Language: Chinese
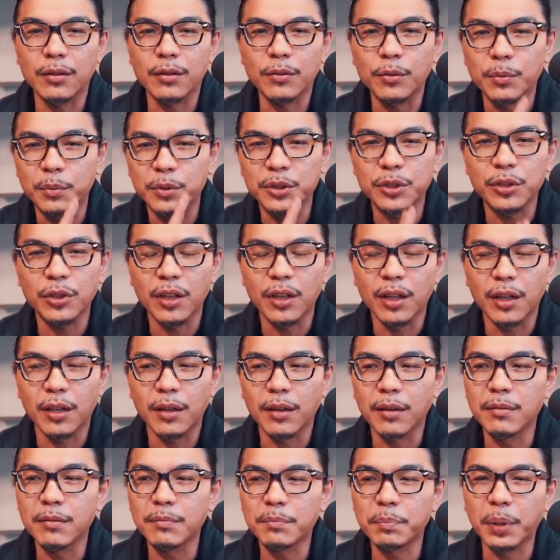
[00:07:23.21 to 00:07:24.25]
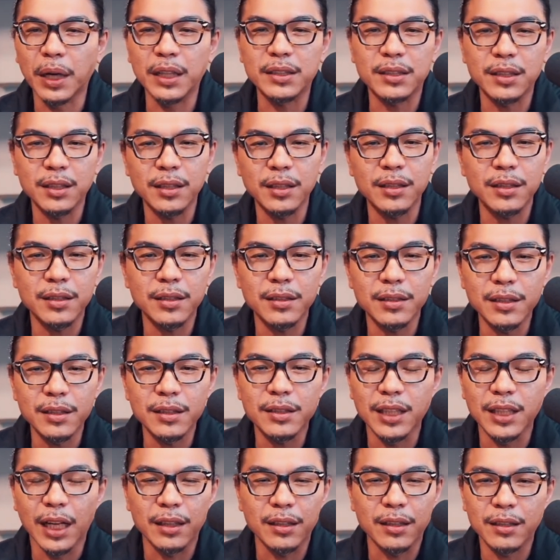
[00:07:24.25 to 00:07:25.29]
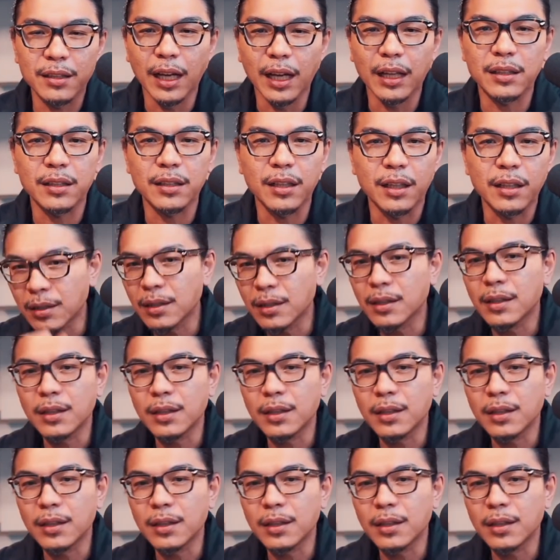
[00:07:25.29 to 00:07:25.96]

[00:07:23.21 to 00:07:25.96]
我们就哈把这些印印加人干掉。